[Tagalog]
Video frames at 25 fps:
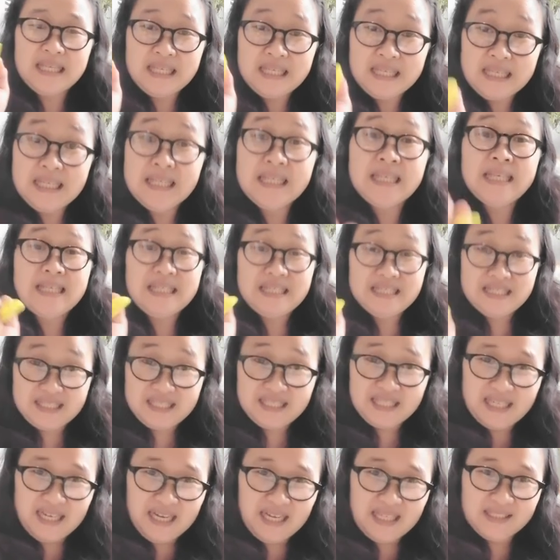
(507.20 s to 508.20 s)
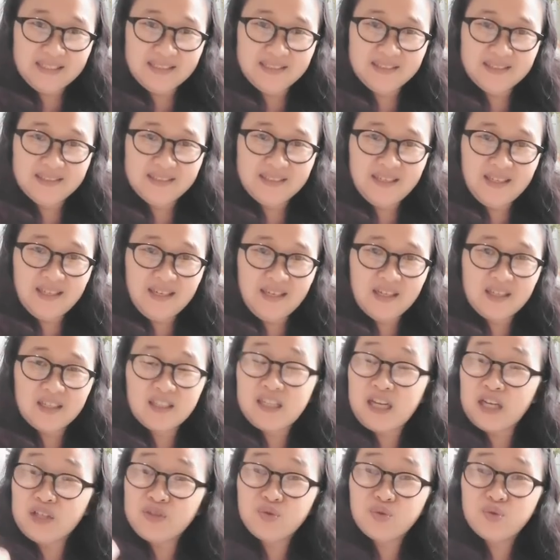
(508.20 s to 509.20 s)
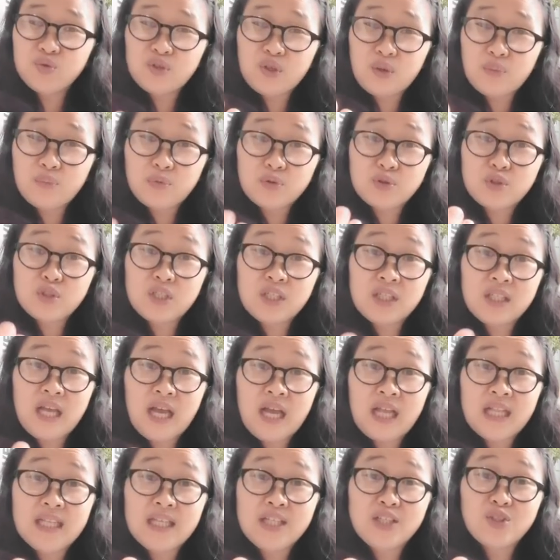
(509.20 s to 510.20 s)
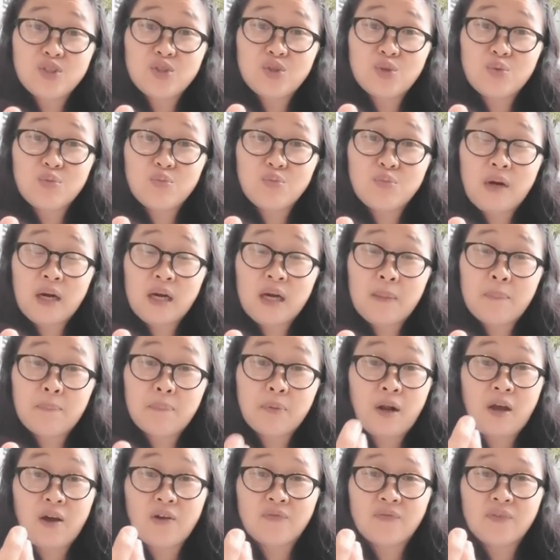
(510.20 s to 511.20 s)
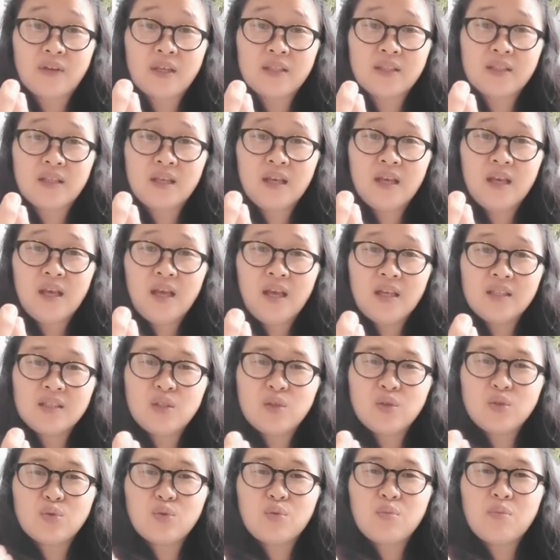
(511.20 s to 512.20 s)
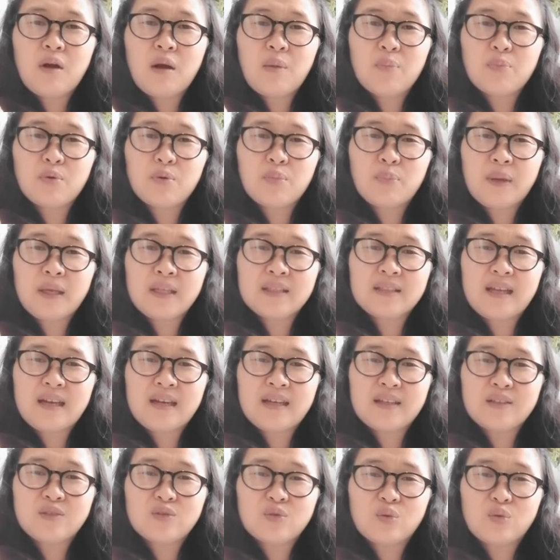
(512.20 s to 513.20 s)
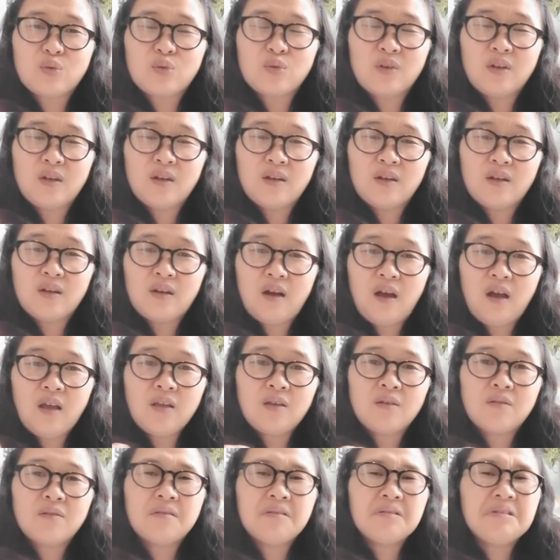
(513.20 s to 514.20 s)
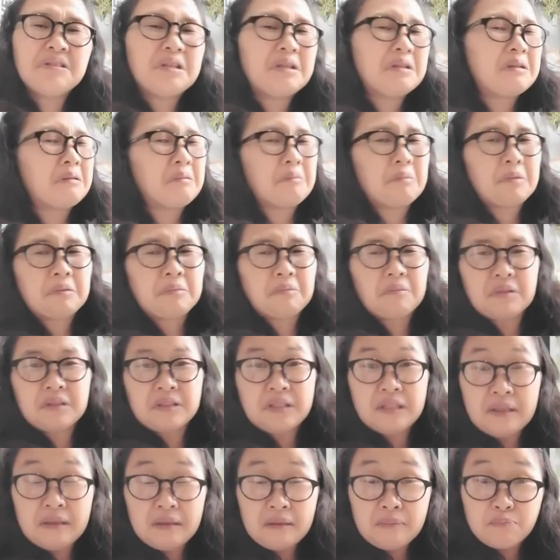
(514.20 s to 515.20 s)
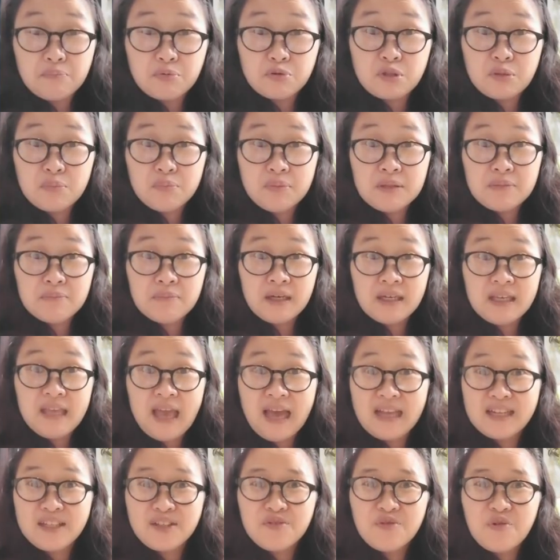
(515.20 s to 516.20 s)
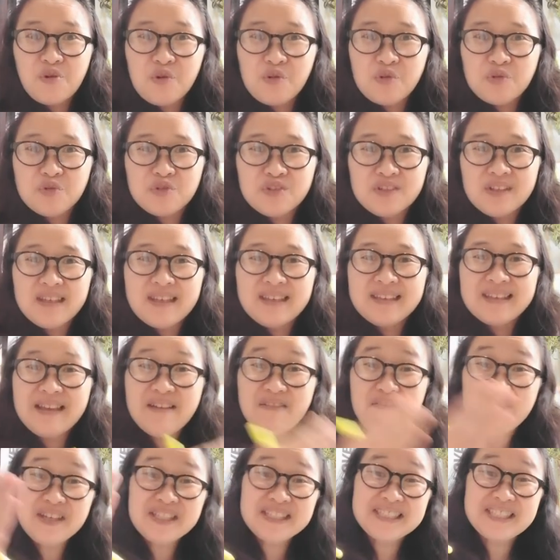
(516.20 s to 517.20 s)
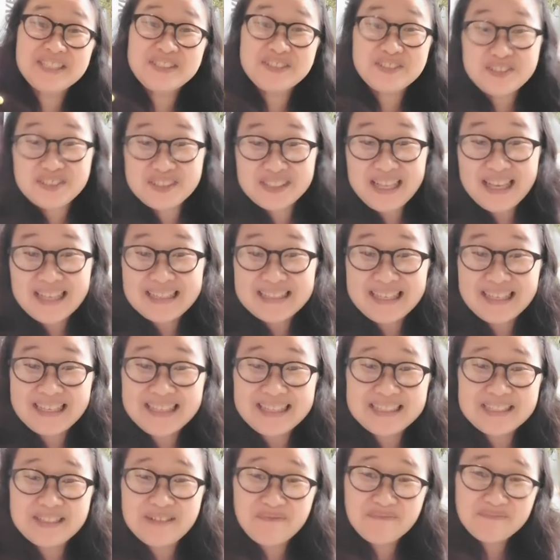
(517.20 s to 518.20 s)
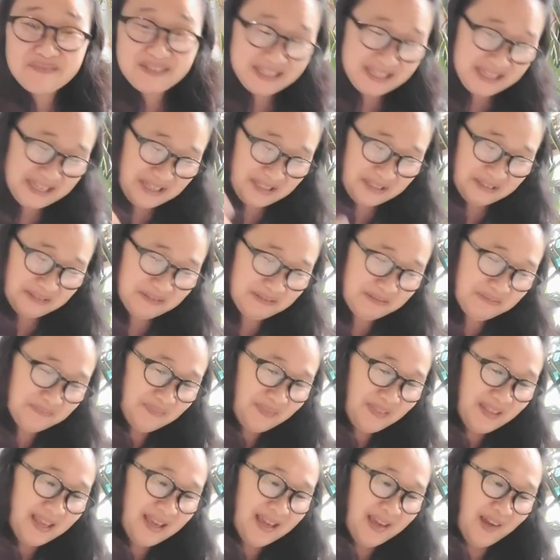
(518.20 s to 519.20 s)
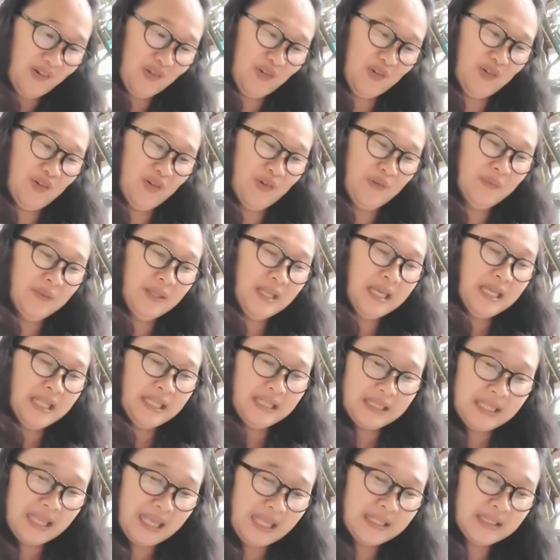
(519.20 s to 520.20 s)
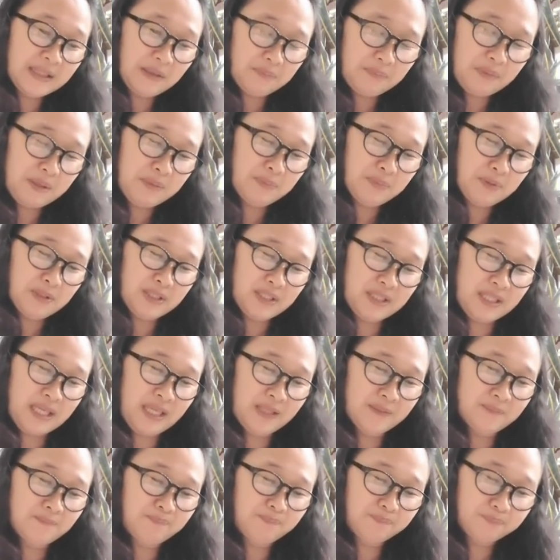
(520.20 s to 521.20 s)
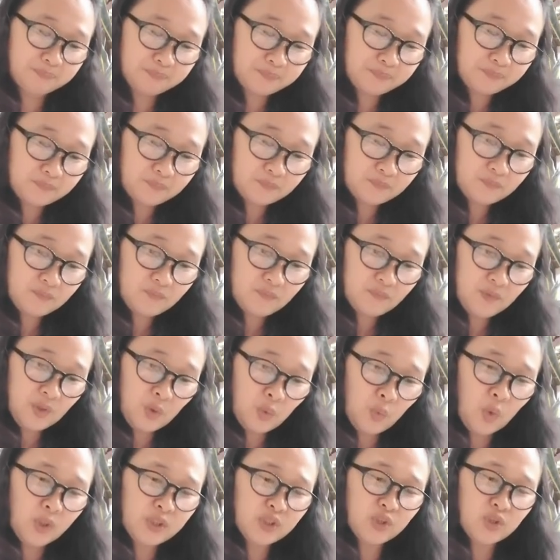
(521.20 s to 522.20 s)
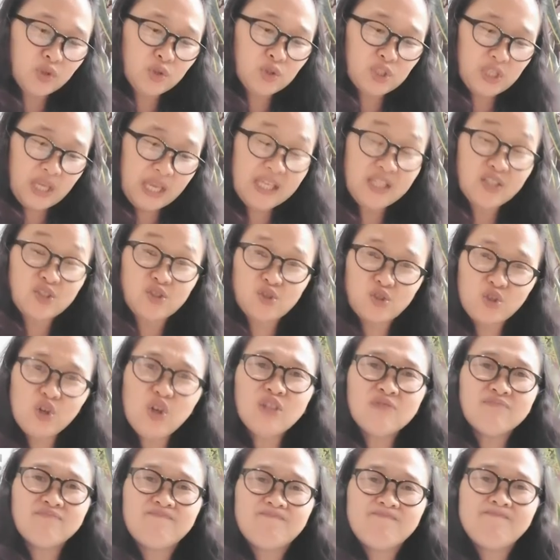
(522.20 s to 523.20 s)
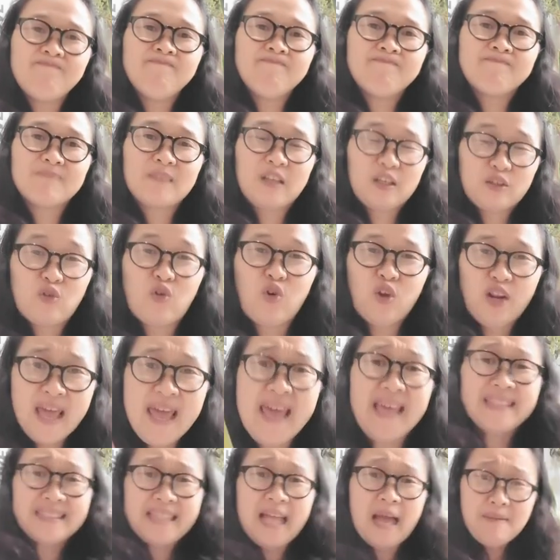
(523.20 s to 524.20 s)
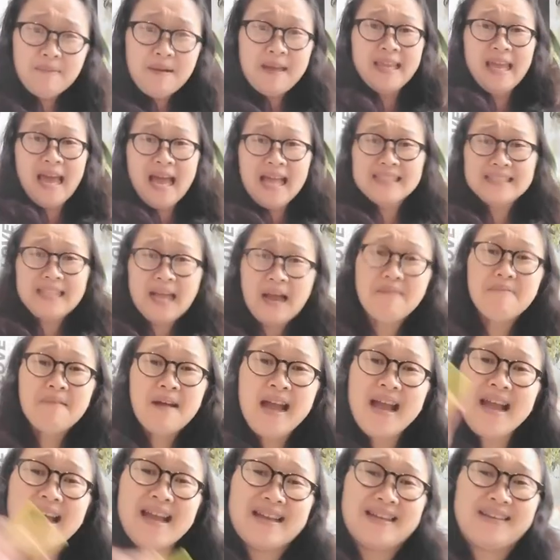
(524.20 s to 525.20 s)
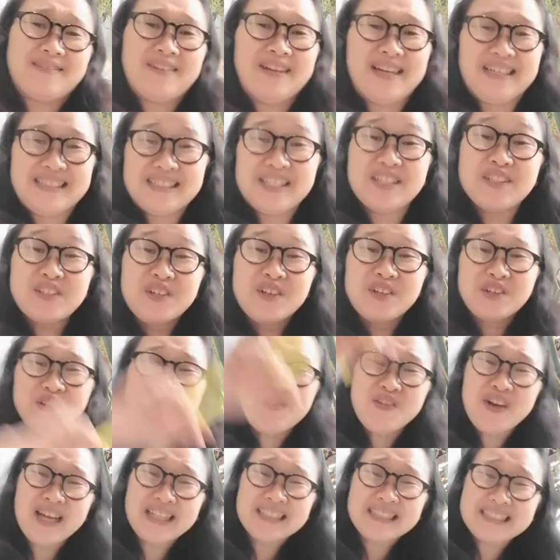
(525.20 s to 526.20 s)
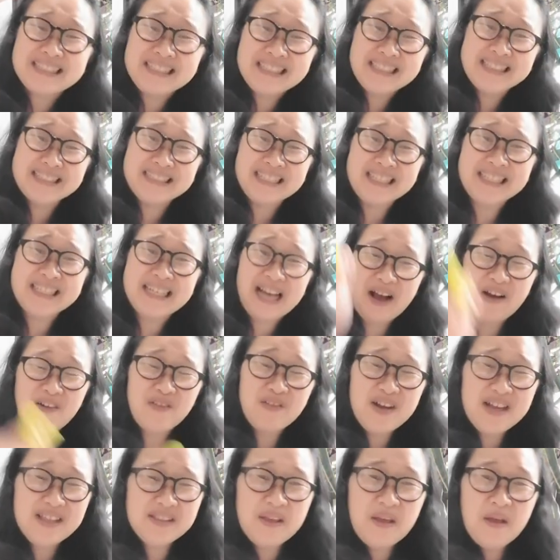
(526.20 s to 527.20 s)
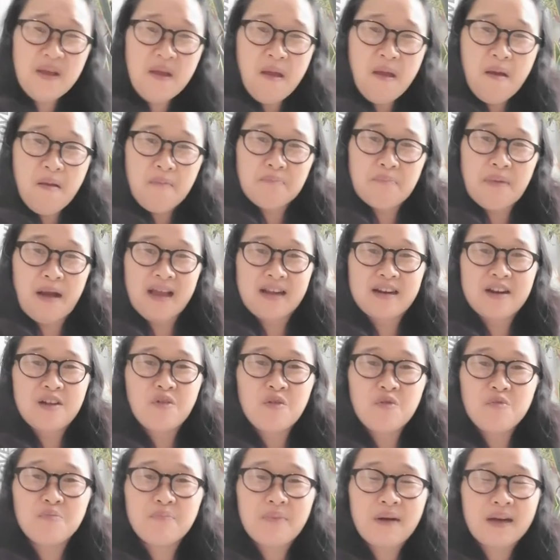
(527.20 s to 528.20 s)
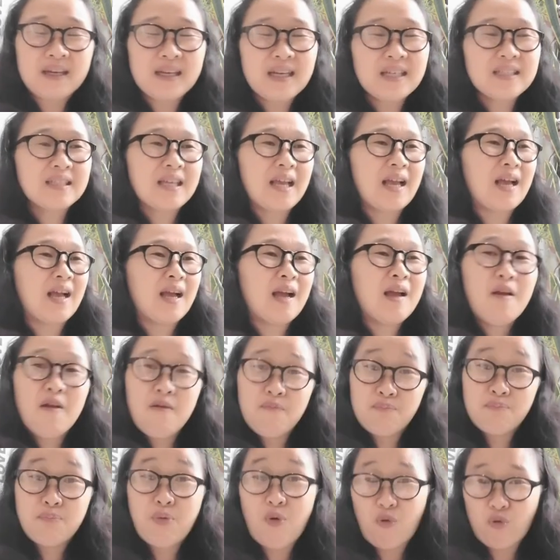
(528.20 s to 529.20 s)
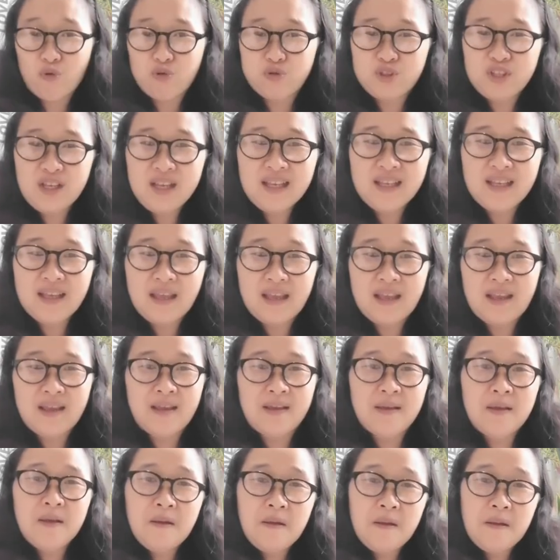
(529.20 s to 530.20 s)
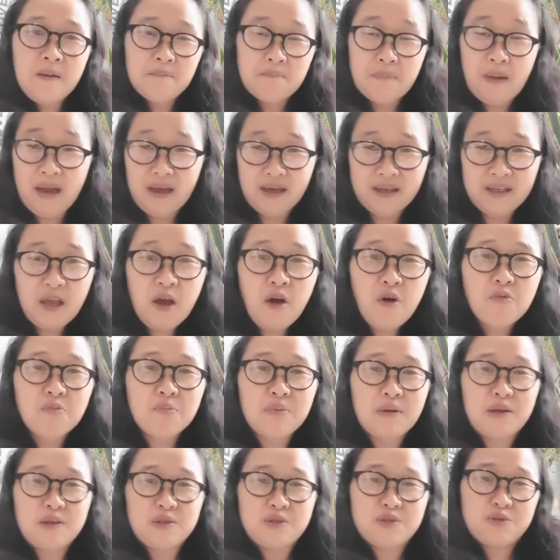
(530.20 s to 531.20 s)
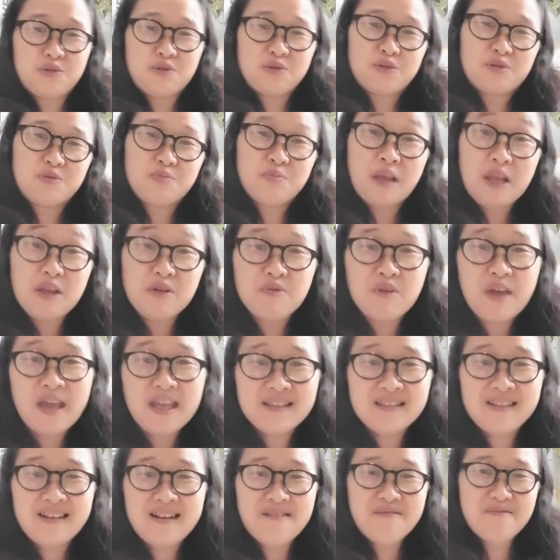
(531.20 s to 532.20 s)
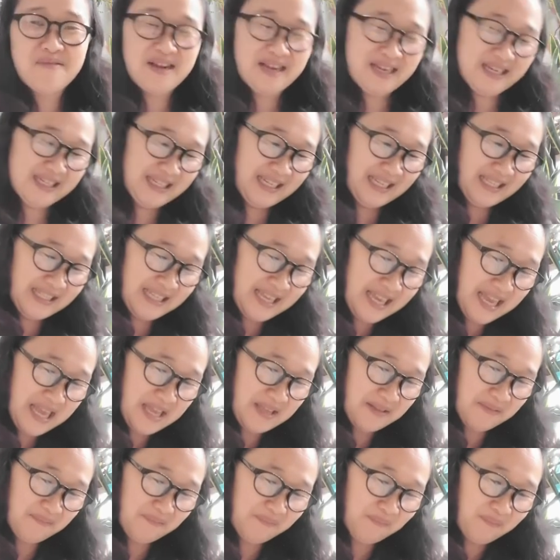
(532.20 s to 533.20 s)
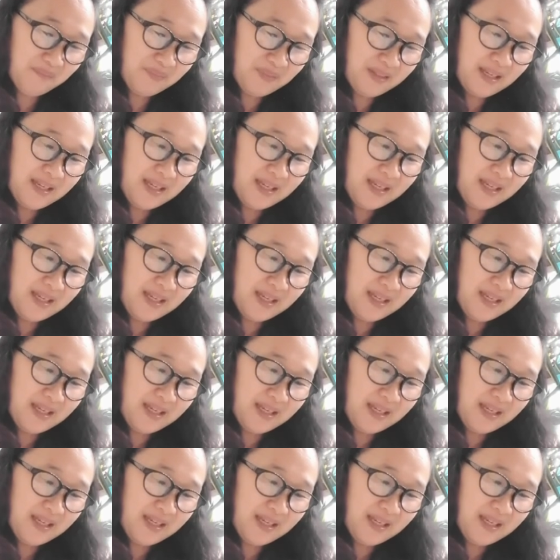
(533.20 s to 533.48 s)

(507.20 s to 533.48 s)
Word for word: He is God. Ganun niya po challenge yung mga prophet. Siguro itong mga propetang ito, ay, oh, hindi naman, hindi, imposible mangyari yun. Kaya mga siguro nasa isip nila, no? Oh. Then the people said, what you say is good. Correct, tama yan, tama. Mga siguro nga nagsisigawan. Parang kumbaga sa boxing eh, Pacquiao versus Mayweather, mga ganyan.